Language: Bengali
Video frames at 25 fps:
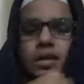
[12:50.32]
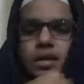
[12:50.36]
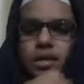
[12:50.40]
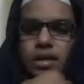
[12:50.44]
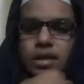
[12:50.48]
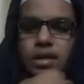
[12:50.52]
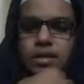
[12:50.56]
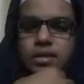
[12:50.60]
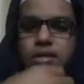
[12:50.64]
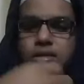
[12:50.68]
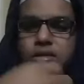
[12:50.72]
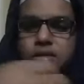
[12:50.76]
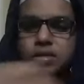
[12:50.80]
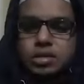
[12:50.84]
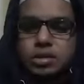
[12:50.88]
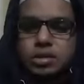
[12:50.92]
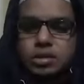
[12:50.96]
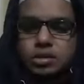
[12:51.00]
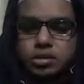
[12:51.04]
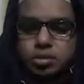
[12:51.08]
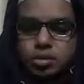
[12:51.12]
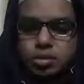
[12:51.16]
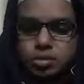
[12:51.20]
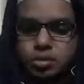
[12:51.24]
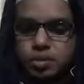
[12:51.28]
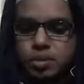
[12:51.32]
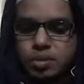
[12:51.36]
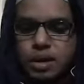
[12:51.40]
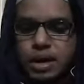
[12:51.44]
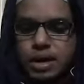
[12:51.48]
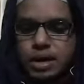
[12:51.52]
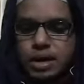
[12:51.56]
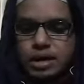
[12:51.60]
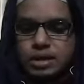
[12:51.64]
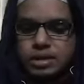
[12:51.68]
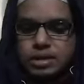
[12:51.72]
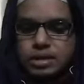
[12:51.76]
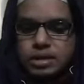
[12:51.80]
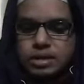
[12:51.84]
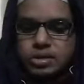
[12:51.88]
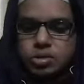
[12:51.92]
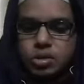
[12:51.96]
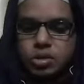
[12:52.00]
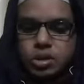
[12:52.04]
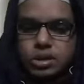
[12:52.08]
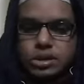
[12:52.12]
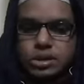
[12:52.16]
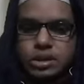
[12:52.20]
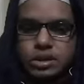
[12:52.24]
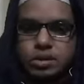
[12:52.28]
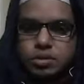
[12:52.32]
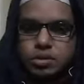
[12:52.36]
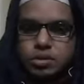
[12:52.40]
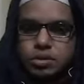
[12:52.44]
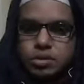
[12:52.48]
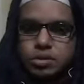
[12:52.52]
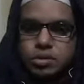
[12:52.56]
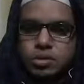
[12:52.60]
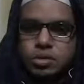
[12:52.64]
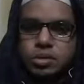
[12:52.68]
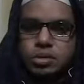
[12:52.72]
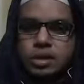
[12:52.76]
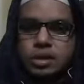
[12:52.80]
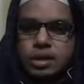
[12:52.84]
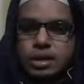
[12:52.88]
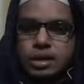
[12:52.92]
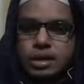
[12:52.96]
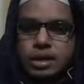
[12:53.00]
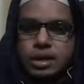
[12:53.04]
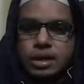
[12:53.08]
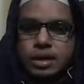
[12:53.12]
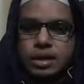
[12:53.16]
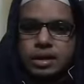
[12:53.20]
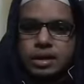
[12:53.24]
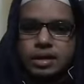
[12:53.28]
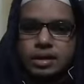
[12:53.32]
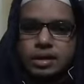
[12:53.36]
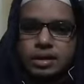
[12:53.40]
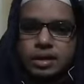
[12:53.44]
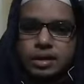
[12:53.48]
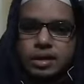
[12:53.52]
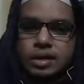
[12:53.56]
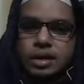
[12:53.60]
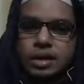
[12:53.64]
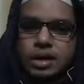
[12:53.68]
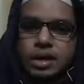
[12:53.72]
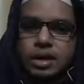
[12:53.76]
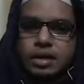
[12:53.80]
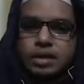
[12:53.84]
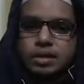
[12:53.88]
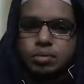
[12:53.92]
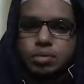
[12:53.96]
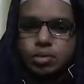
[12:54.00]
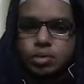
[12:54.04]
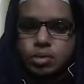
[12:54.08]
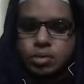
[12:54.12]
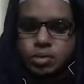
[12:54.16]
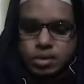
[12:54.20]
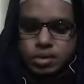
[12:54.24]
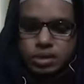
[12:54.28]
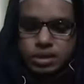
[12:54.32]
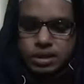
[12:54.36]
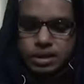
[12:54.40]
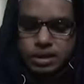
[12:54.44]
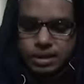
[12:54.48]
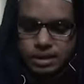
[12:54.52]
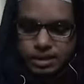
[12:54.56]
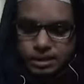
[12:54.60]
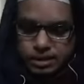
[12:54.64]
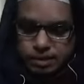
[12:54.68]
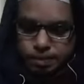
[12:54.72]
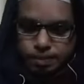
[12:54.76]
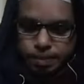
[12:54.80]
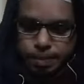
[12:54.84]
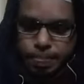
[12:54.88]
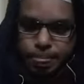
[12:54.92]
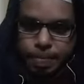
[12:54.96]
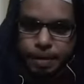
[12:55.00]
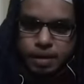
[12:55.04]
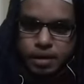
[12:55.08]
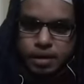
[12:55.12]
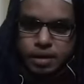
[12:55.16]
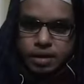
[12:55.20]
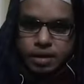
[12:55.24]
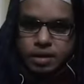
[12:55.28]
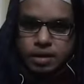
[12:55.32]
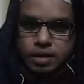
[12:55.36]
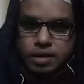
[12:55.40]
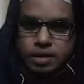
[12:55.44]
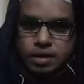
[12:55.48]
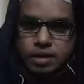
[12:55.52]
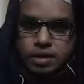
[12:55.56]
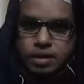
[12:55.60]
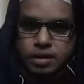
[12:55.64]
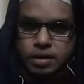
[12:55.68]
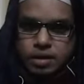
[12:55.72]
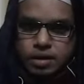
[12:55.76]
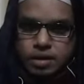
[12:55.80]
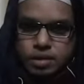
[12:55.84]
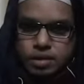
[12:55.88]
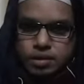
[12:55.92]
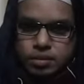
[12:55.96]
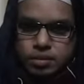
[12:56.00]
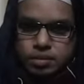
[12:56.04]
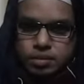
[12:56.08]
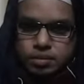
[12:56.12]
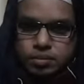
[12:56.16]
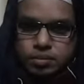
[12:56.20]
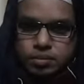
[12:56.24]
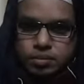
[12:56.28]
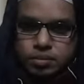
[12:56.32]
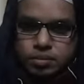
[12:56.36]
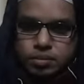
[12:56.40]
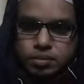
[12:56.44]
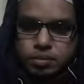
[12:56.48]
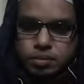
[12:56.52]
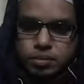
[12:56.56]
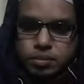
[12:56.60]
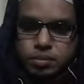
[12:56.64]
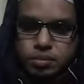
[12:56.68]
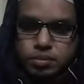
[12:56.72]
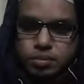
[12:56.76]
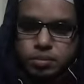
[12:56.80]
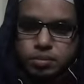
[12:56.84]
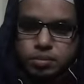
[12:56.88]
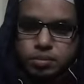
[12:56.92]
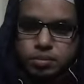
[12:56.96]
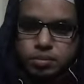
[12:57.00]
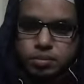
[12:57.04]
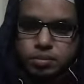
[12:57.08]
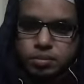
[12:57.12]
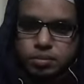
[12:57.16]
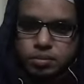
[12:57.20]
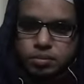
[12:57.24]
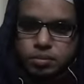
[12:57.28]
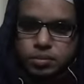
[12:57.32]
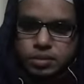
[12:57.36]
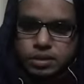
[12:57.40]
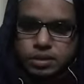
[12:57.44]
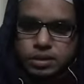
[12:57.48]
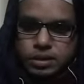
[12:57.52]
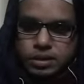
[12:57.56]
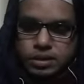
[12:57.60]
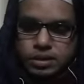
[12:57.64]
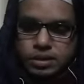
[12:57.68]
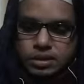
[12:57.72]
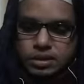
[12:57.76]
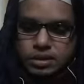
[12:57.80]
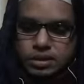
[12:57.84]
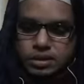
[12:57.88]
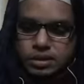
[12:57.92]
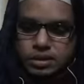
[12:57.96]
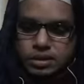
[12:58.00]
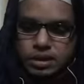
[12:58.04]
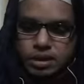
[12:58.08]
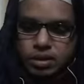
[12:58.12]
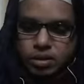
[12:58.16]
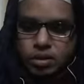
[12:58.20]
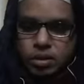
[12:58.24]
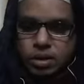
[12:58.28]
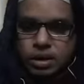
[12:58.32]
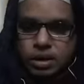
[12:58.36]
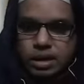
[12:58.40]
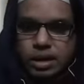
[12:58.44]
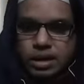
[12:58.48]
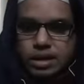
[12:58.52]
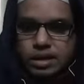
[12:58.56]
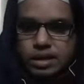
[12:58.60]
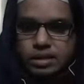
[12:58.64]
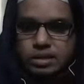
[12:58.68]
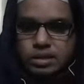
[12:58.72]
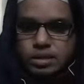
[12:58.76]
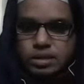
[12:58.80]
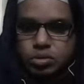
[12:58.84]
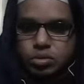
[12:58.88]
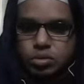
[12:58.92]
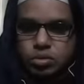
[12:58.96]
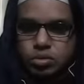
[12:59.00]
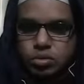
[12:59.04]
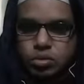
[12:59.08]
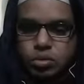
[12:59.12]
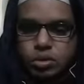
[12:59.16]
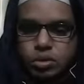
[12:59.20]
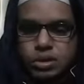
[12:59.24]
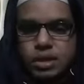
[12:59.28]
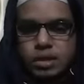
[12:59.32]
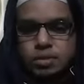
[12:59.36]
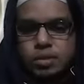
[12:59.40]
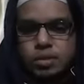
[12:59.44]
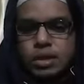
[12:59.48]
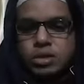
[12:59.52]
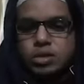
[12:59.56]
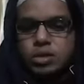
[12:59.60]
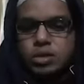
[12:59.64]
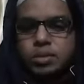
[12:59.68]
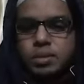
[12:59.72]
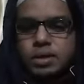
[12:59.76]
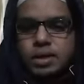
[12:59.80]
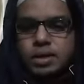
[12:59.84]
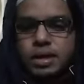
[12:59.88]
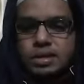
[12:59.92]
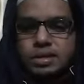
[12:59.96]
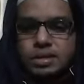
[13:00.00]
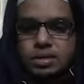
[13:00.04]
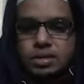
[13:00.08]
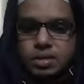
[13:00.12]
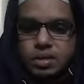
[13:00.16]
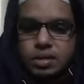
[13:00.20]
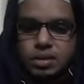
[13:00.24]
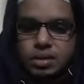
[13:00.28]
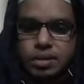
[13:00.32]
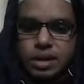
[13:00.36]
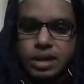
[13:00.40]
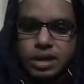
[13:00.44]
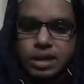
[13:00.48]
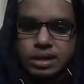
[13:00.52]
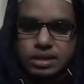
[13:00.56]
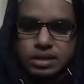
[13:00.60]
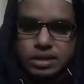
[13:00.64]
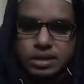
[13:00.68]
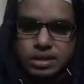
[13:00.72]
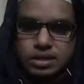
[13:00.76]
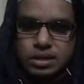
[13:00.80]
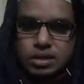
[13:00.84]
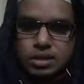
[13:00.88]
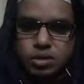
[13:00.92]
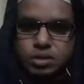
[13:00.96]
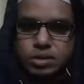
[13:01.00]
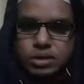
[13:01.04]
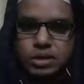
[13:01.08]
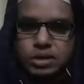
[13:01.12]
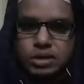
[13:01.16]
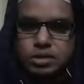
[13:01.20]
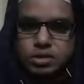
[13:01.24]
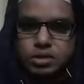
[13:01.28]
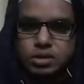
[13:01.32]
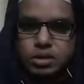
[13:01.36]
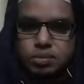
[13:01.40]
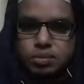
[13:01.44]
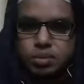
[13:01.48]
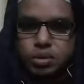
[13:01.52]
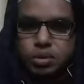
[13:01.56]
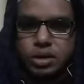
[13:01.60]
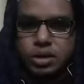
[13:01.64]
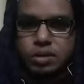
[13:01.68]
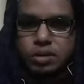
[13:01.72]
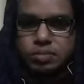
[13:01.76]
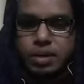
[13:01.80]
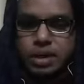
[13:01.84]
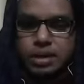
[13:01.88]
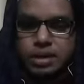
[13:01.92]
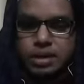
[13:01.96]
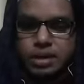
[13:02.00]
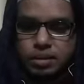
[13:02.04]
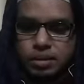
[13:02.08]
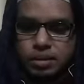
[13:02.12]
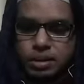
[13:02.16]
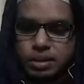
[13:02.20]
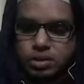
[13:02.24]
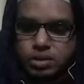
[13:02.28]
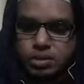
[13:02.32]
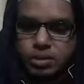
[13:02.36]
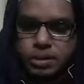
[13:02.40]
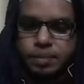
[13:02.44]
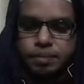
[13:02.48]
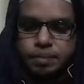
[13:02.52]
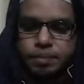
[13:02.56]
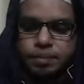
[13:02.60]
নাস্তিকতার শুরু বাংলাদেশের ছয় সাত বছর এটা একটা ভুল কথা হ্যাঁ না অনলাইনে আর কি জি জি জি না অনলাইনের চেয়েও কঠিন মাধ্যমে নাস্তিকতা বাংলাদেশে ছিল সেটা হচ্ছে বইয়ের পাতার মাধ্যমে